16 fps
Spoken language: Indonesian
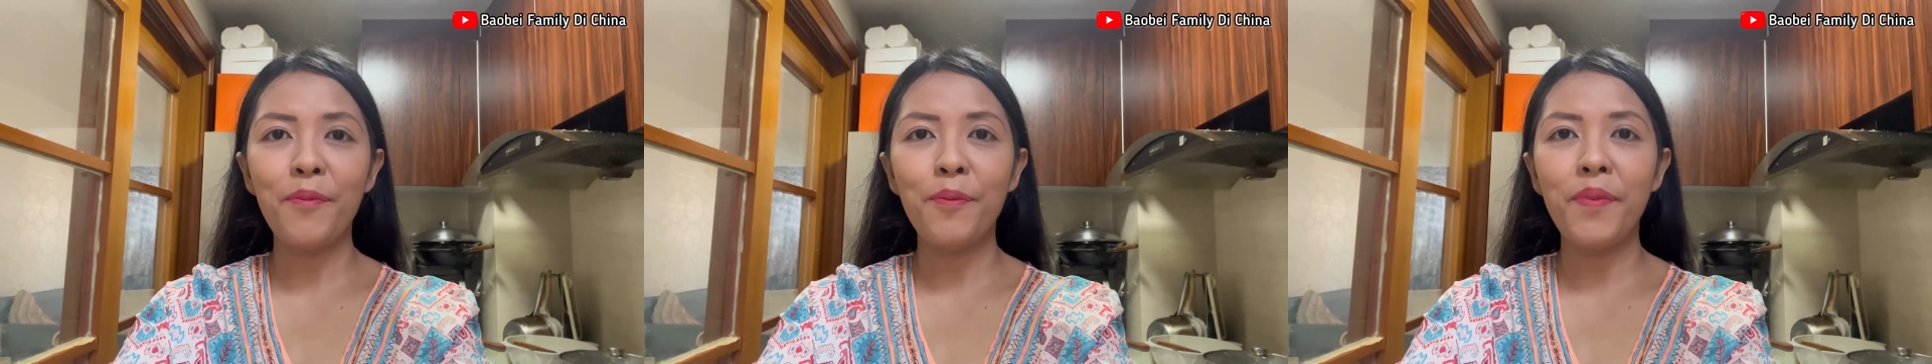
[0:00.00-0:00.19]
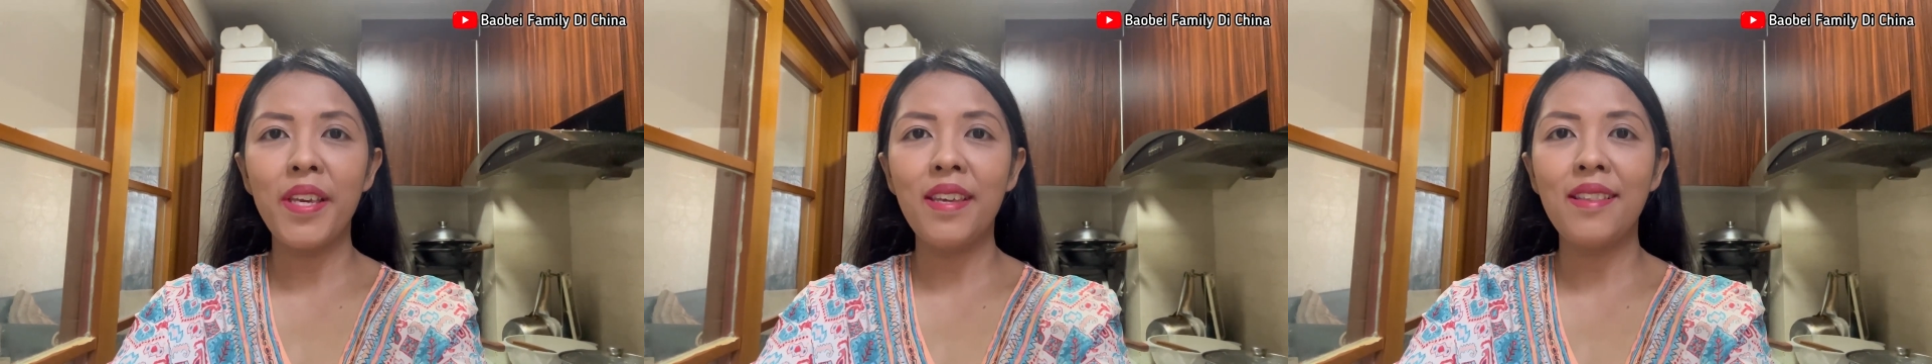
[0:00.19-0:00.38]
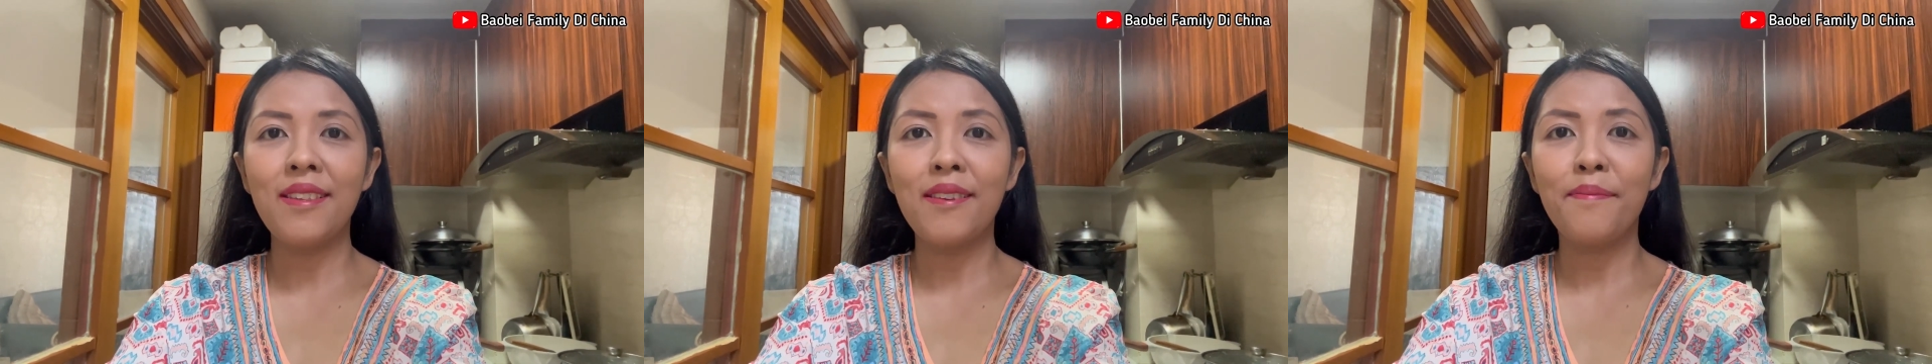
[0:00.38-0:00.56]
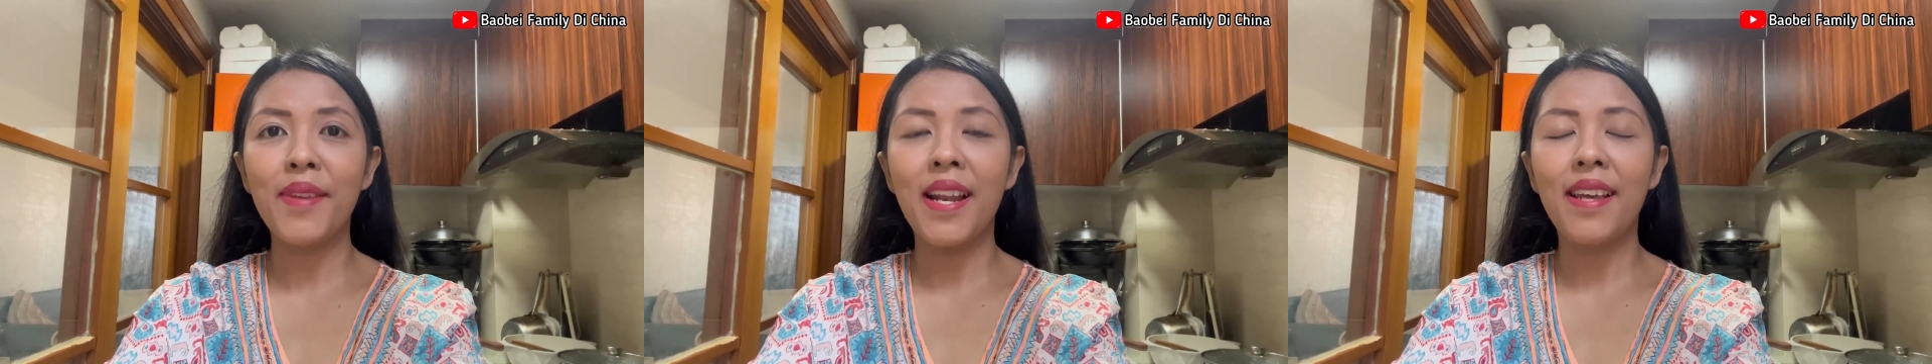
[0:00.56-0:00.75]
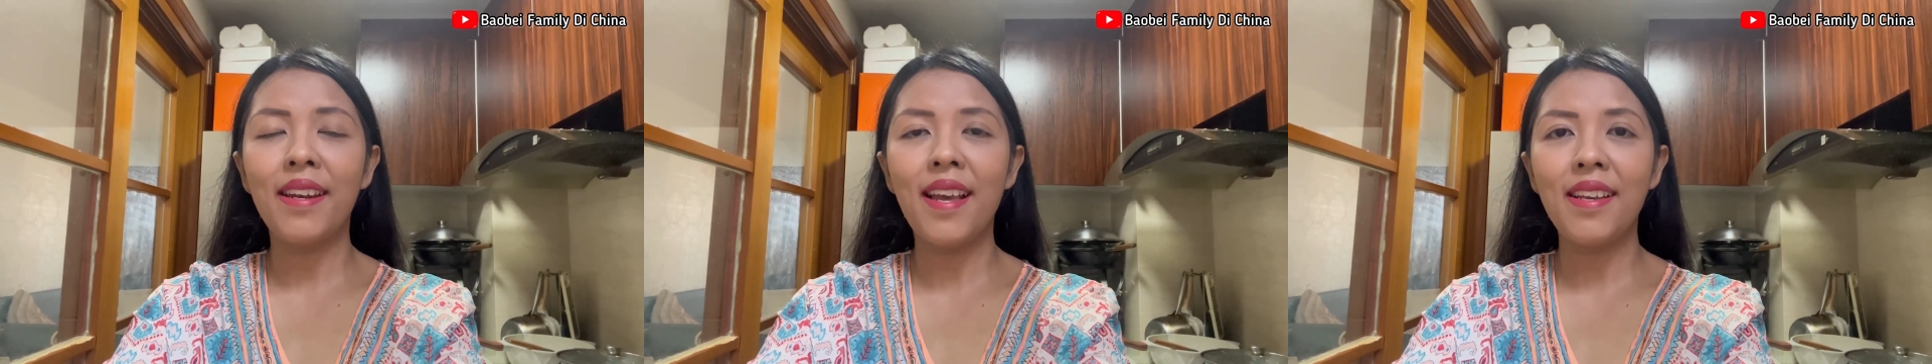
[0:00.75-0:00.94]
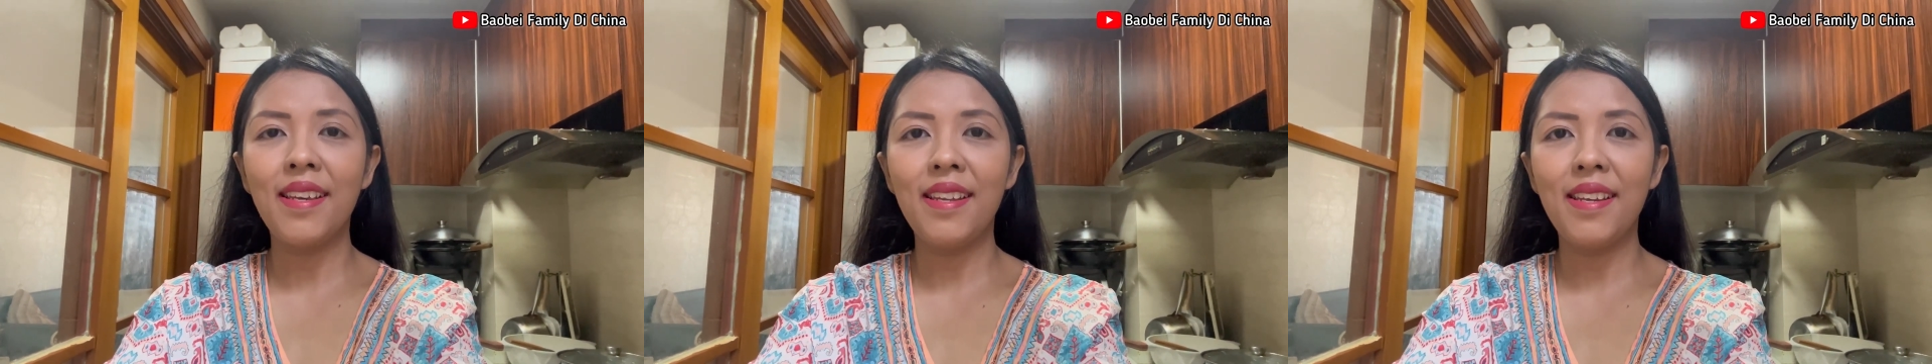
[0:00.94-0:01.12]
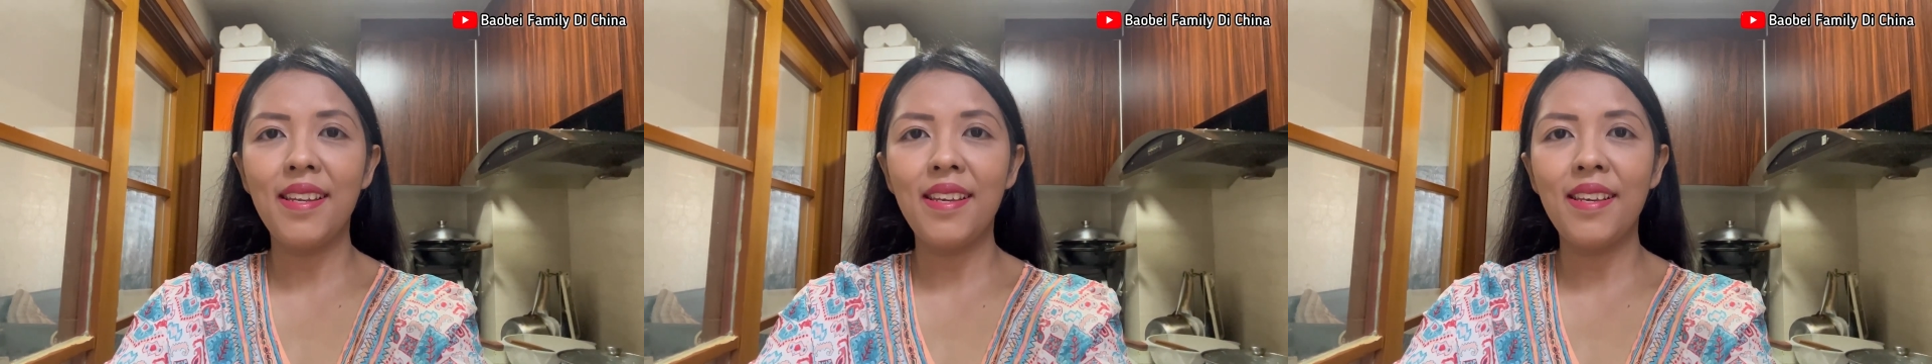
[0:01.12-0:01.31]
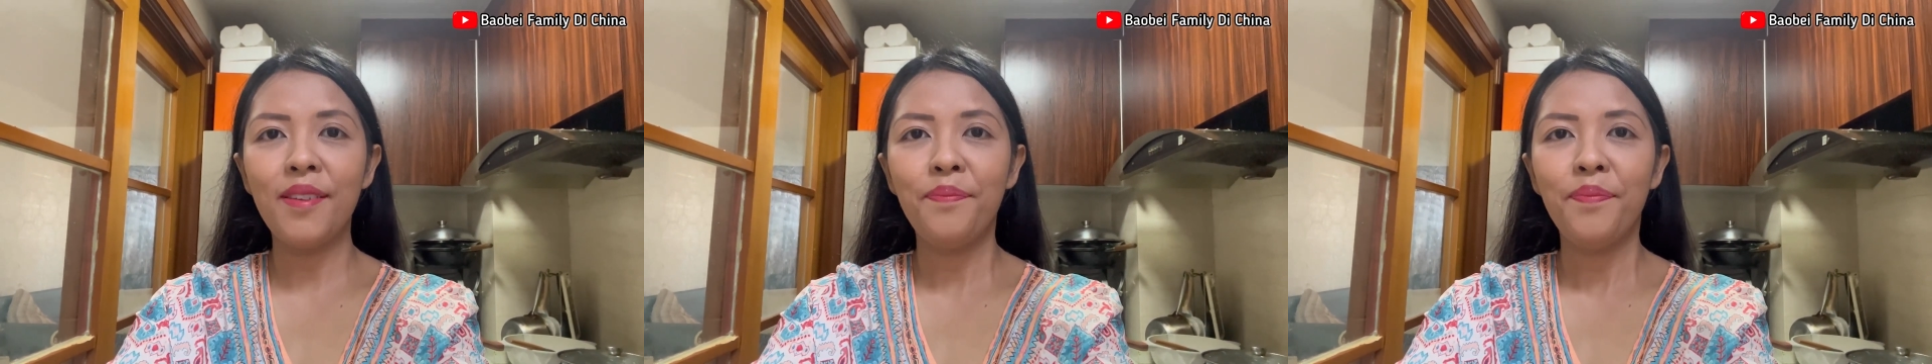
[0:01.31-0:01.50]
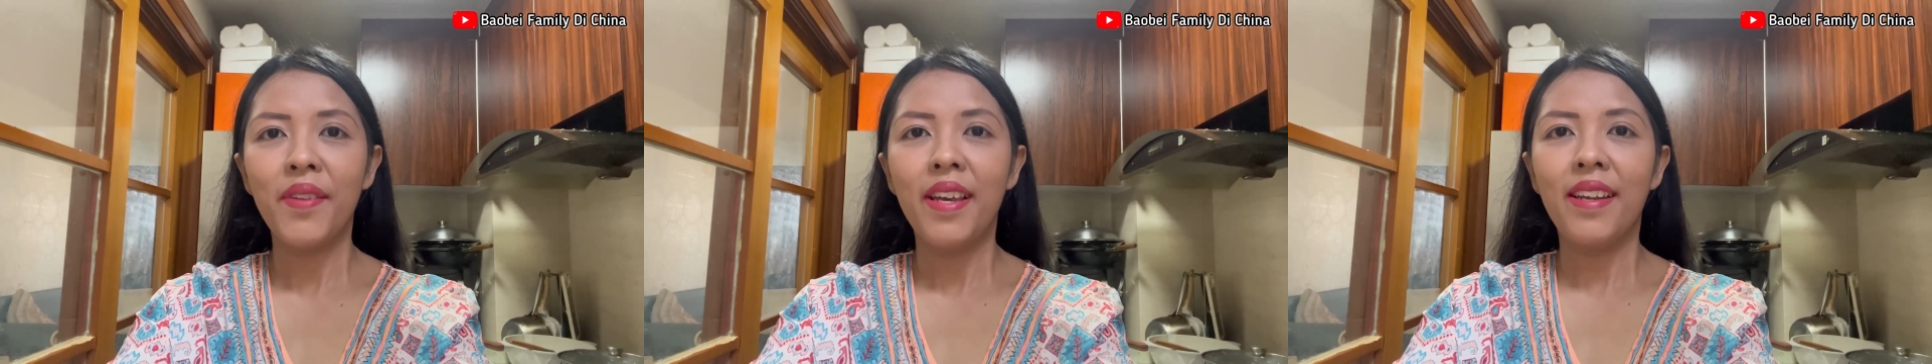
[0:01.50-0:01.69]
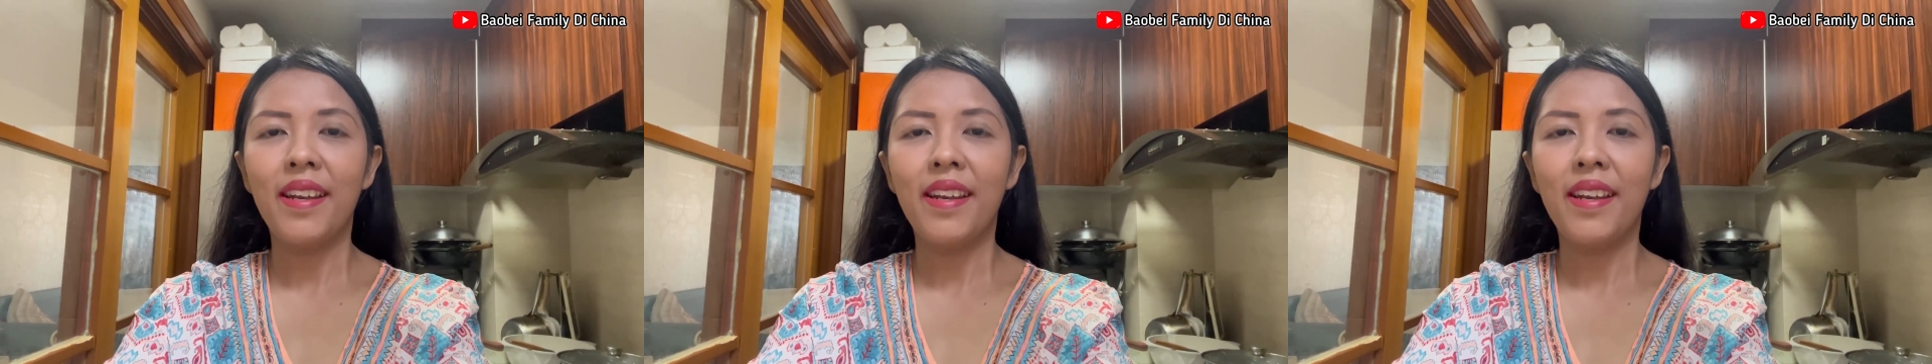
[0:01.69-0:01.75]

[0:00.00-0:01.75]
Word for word: mau bikin cemilan lagi nih.